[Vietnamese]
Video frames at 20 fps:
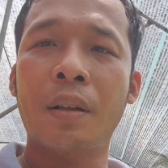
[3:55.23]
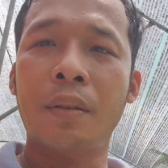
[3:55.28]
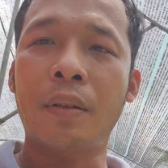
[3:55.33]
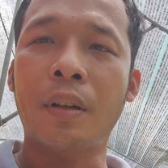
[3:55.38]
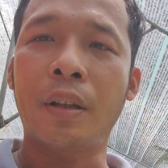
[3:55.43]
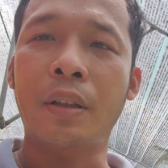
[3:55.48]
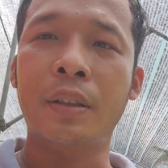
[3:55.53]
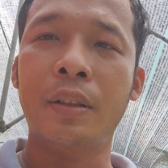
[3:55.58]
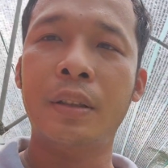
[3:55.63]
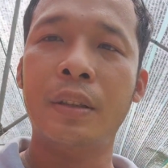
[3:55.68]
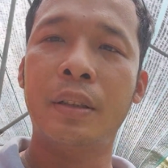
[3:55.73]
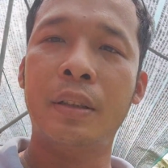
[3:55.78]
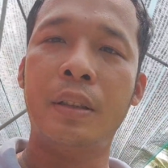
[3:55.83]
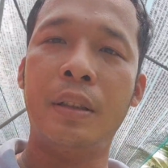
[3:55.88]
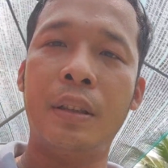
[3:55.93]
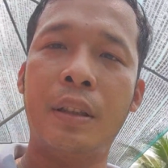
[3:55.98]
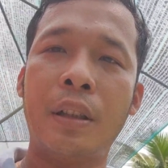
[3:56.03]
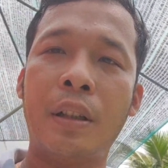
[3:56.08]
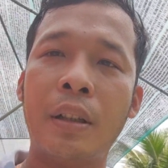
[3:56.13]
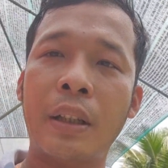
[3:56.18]
rồi
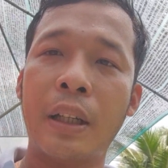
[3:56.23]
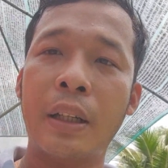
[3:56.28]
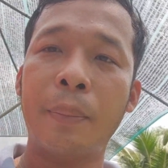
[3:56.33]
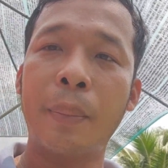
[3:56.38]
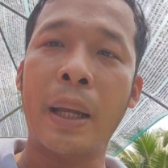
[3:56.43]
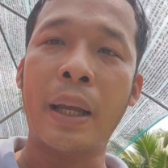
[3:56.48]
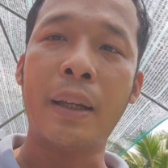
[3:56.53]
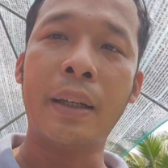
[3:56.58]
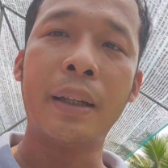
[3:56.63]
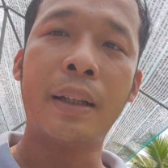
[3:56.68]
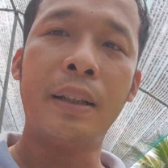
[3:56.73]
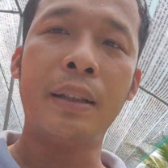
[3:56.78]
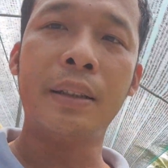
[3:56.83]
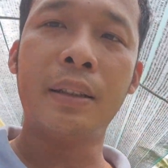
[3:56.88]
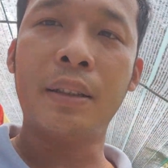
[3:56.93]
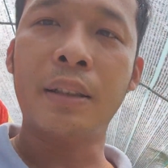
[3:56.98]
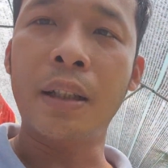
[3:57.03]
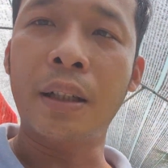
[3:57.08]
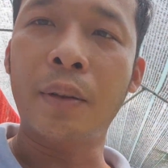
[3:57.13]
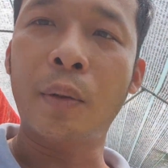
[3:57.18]
có các bạn
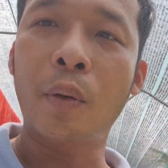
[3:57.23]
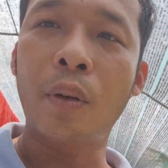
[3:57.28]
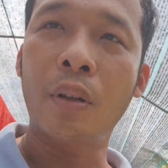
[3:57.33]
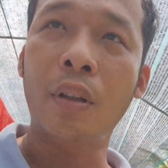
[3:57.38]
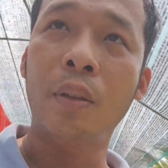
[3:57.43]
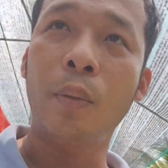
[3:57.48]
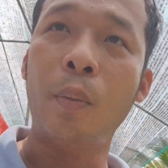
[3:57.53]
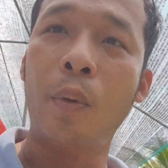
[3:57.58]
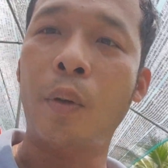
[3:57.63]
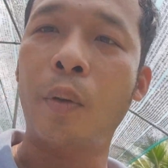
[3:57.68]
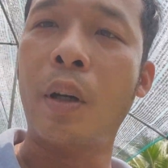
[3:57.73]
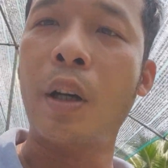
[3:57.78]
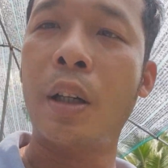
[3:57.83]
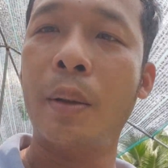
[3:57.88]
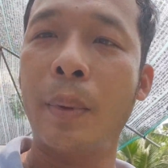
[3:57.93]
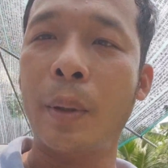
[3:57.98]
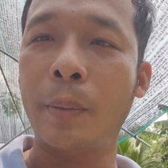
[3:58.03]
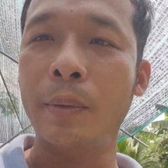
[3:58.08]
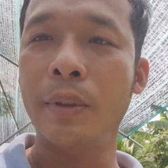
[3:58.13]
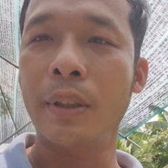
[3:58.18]
đừng ủng hộ
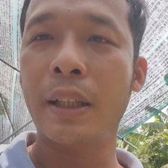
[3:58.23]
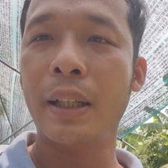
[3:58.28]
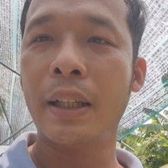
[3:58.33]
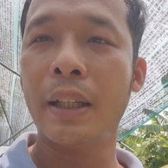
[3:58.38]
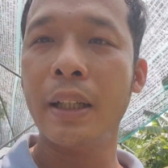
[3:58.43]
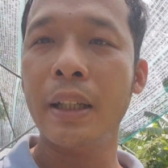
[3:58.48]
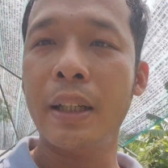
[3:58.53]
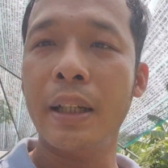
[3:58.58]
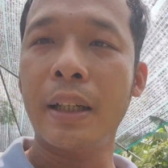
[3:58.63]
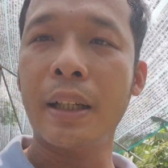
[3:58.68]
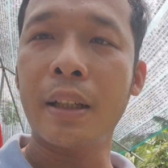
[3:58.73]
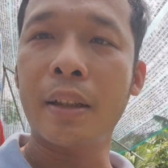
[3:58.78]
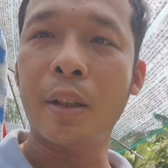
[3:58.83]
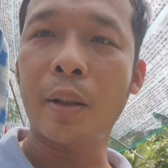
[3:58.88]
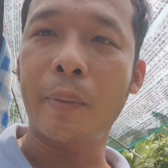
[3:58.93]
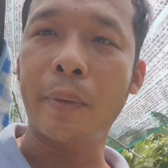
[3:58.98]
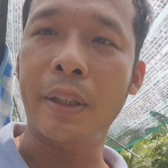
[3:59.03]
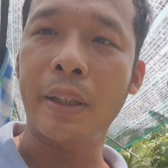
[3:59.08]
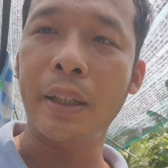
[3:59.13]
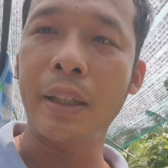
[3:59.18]
kênh và vừa đăng ký để kênh
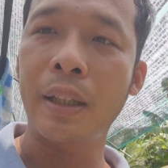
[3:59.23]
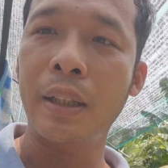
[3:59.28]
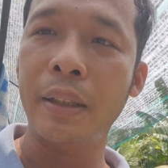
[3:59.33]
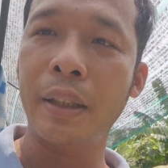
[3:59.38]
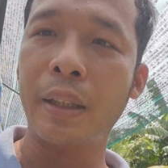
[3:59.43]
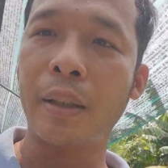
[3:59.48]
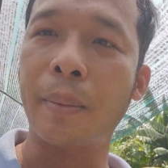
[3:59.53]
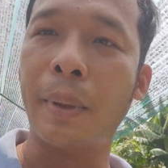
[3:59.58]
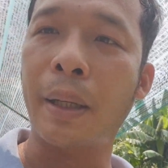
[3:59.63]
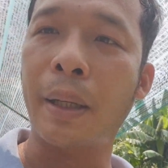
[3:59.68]
hiện hơn nha các